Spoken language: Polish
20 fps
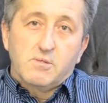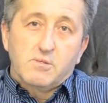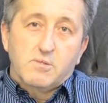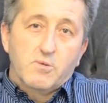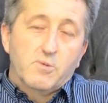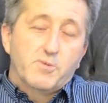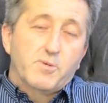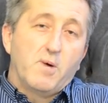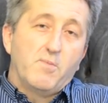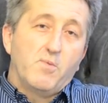
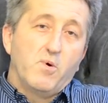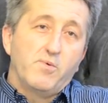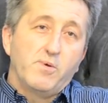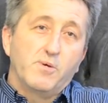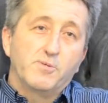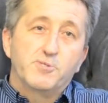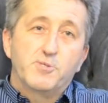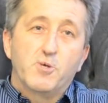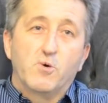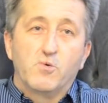Krótko
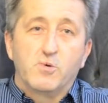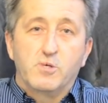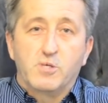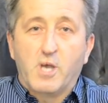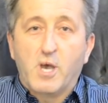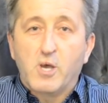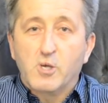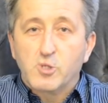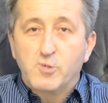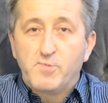mówiąc, są
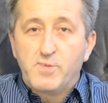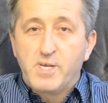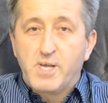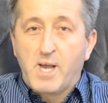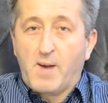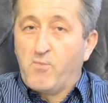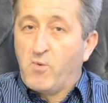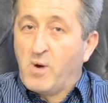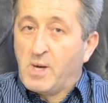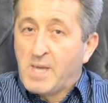księżmi,
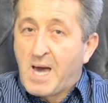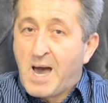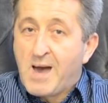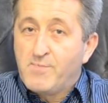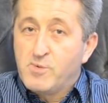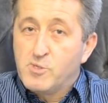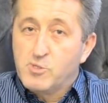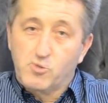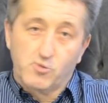kapłanami,